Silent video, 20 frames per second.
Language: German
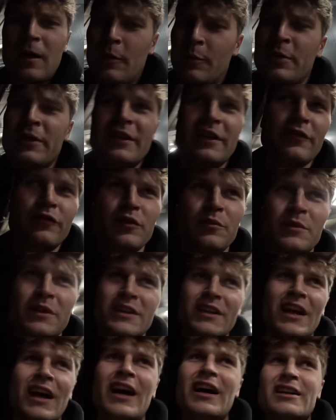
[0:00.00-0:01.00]
ob ihr für mich
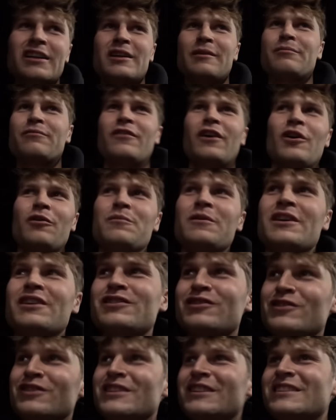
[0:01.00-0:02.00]
einen Rat habt, warum das
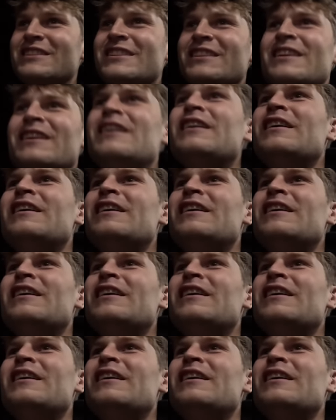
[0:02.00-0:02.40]
so ist.